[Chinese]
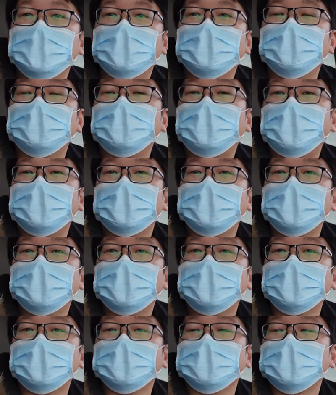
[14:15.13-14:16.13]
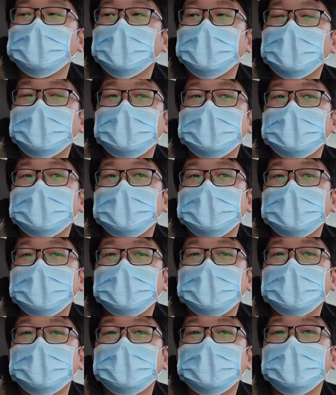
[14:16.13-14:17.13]
我跑了两家还是三家
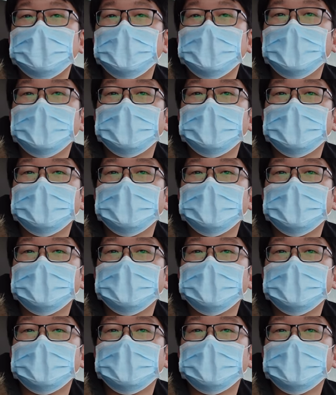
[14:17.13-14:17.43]
店了，